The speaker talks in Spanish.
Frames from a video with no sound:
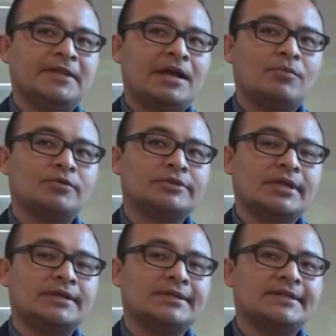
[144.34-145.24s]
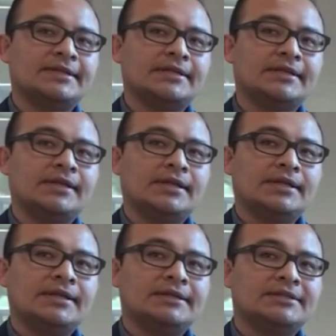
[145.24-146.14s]
digamos, eh,
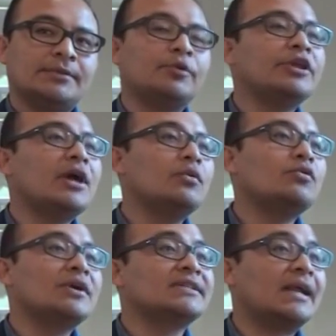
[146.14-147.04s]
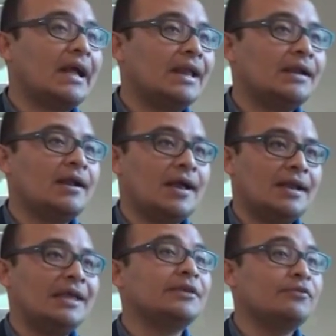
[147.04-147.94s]
se podía uno acercar
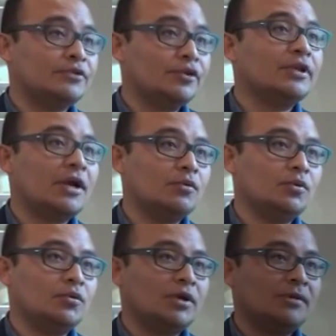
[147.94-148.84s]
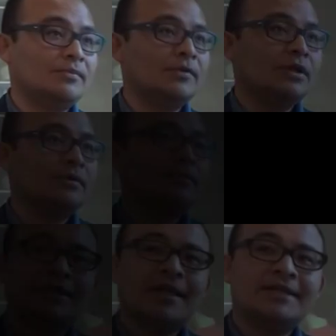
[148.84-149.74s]
a la difusión de la cultura.
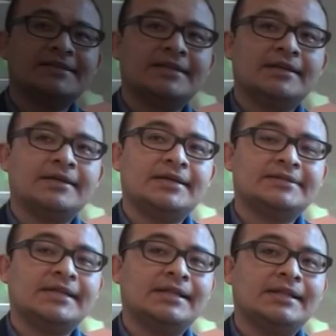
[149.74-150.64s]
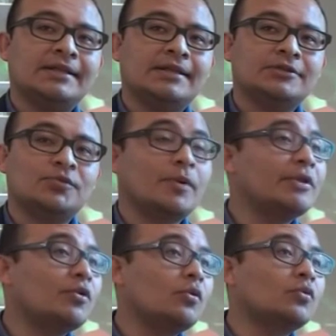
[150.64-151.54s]
Identidad eh, es, el,
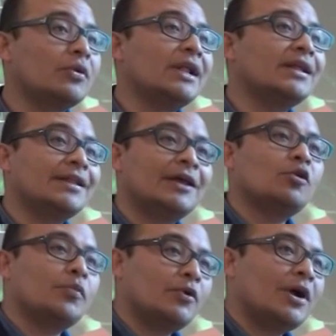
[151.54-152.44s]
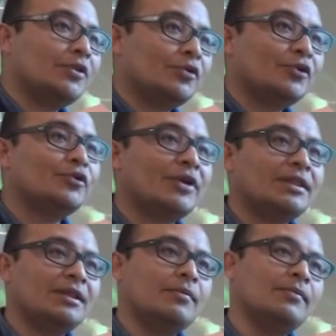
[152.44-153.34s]
suplemento cultural del diálogo peruano, ¿no?
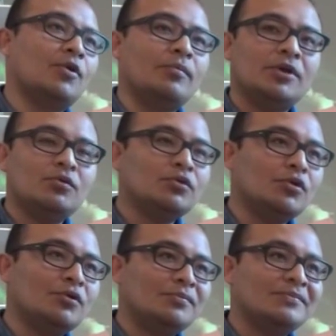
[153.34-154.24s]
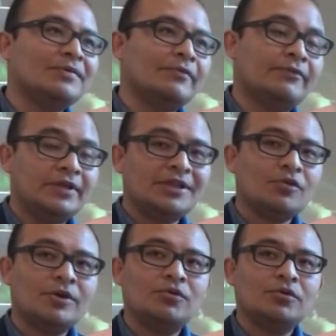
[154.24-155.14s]
Durante 2001, fin
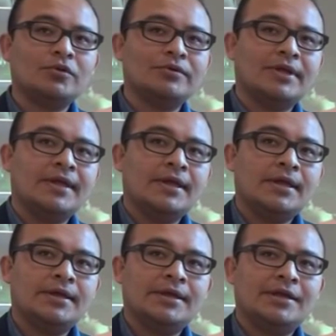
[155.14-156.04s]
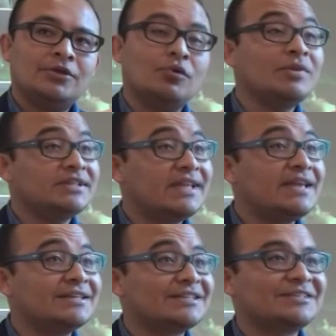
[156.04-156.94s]
de 2001 y
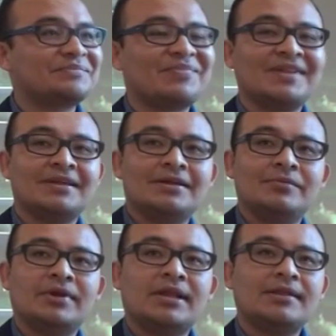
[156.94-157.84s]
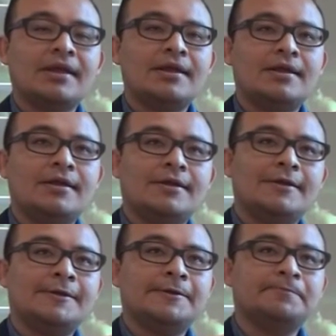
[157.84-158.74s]
2006, ¿verdad?
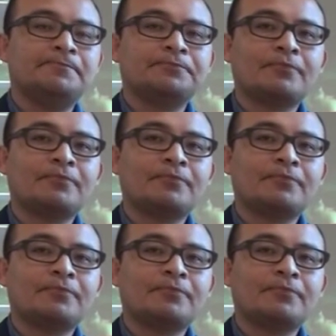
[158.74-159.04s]
Y